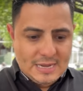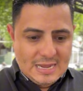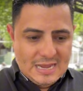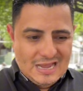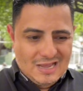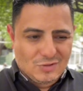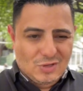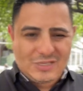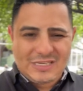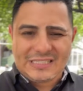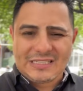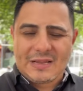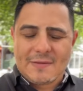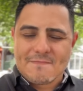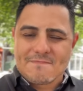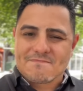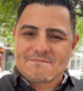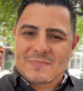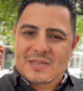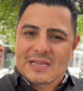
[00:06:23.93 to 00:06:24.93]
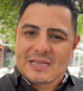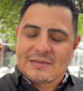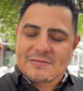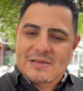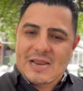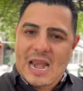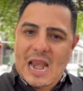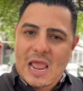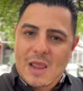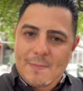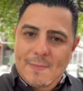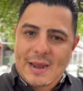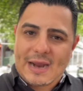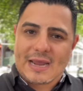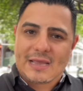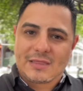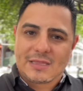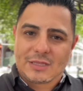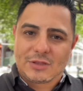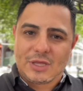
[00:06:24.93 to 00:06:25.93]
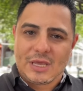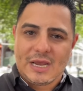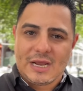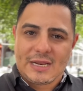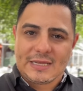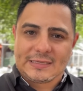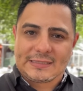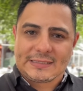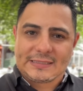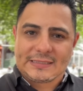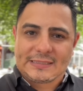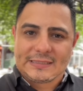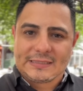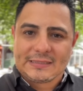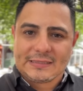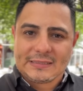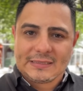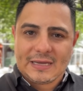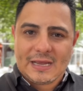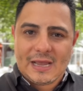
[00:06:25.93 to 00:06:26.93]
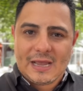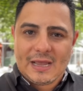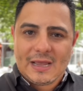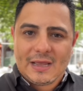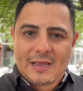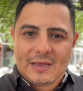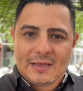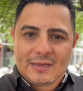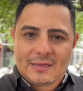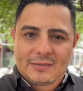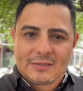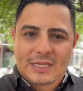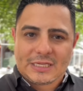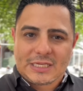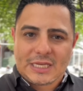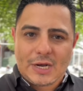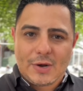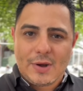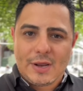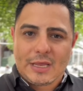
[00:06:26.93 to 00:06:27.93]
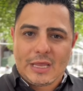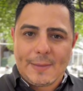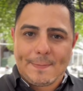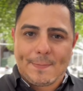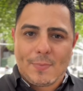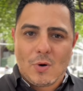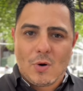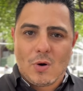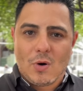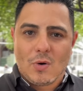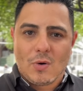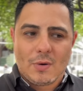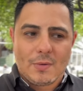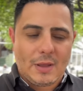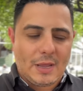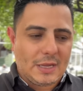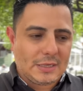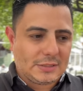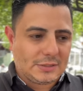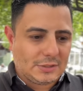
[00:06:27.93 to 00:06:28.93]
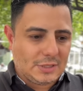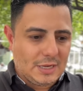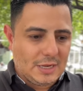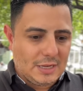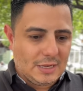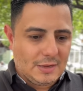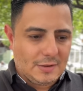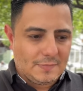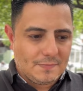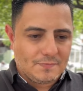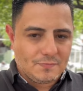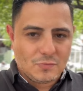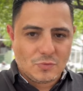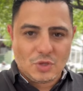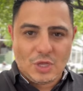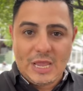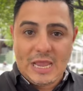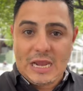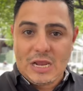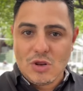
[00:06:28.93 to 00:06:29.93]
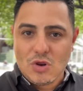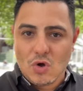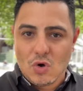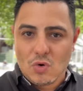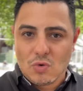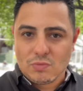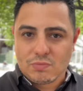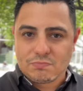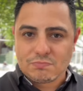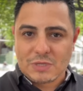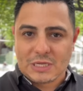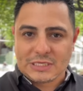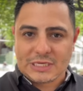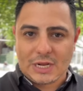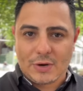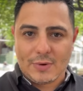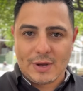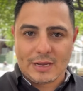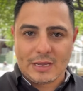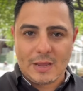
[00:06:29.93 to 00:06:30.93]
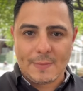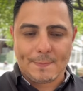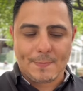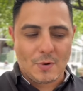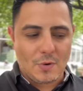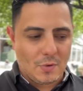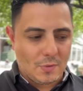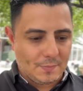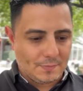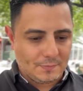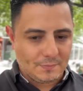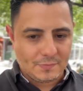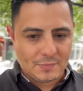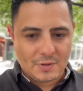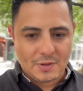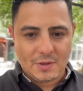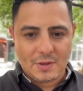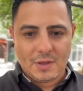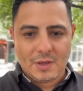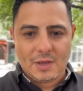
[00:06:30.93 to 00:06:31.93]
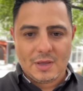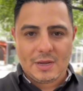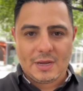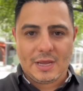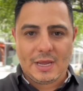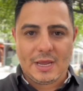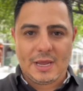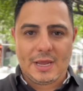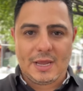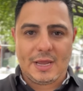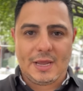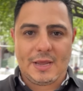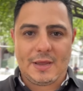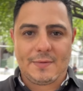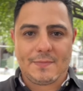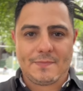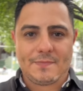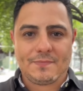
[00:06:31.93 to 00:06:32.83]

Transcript: Entonces, la imagen de Tigres, de ser un equipo este, digno, de ser un equipo que.